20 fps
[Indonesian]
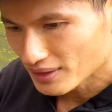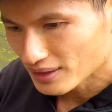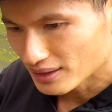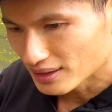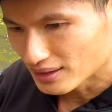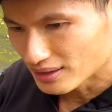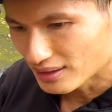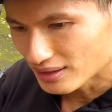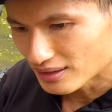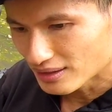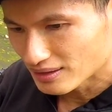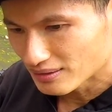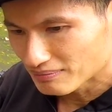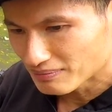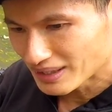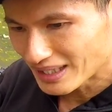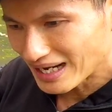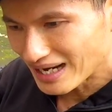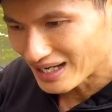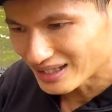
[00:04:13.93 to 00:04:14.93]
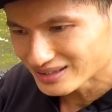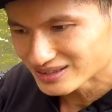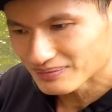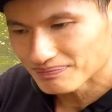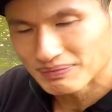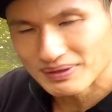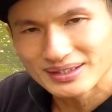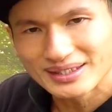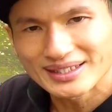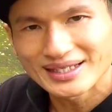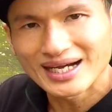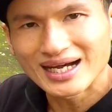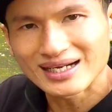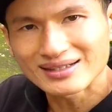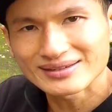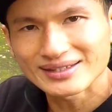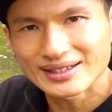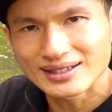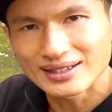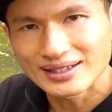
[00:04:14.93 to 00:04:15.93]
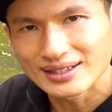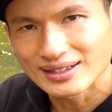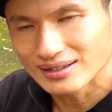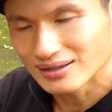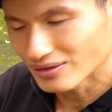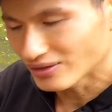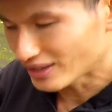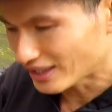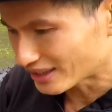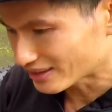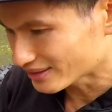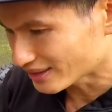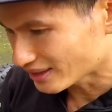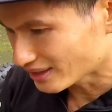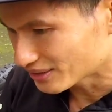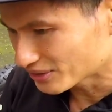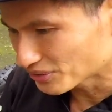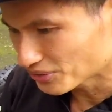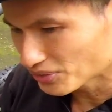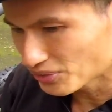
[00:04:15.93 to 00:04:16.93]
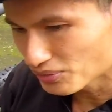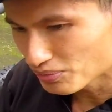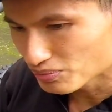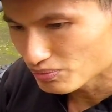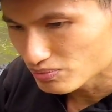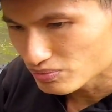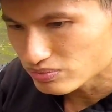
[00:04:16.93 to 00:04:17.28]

uh, menahan seperti hardtail ya kalau hardtail itu